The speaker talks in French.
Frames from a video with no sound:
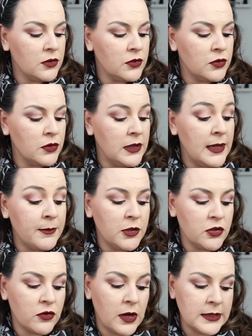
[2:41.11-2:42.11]
de
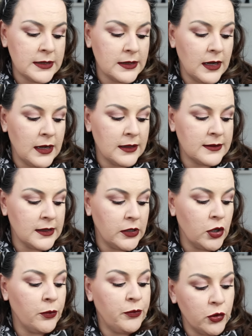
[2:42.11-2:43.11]
lemongrass à
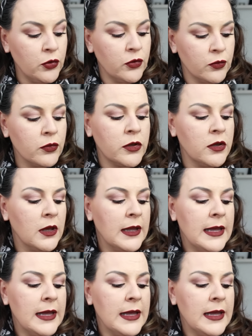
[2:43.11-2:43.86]
l'intérieur bio donc